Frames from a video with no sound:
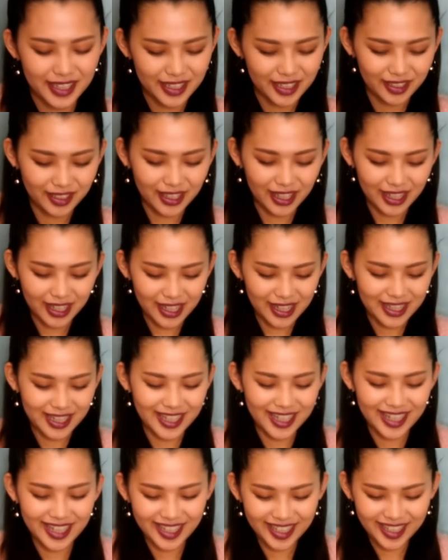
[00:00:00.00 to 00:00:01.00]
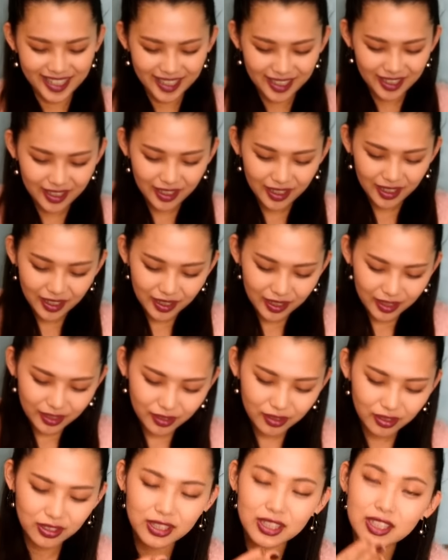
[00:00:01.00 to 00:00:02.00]
そんな感じ
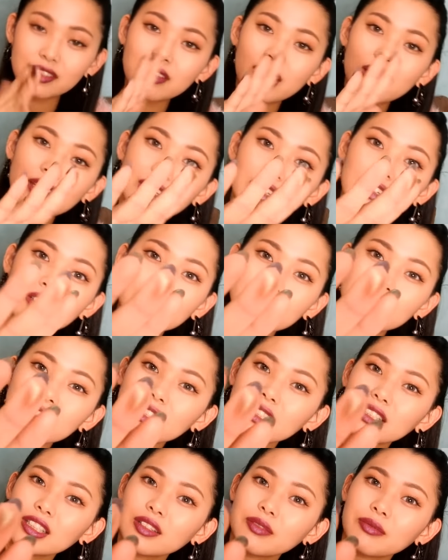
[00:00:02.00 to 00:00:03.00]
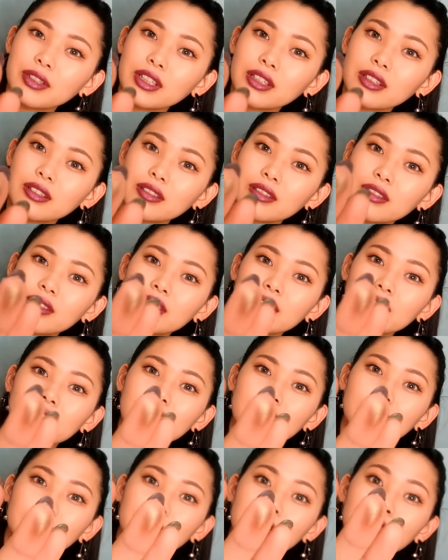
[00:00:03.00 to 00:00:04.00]
こっちはねグリーンに見える
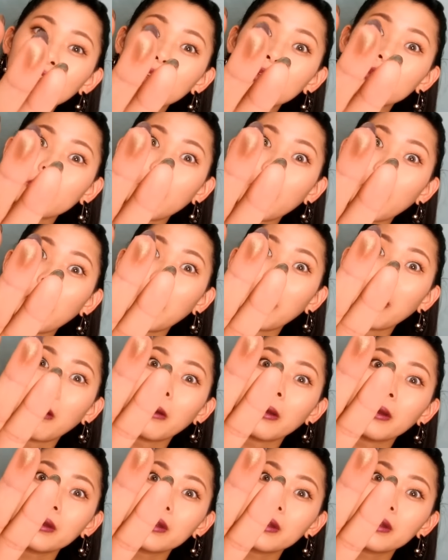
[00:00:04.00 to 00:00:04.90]
見えな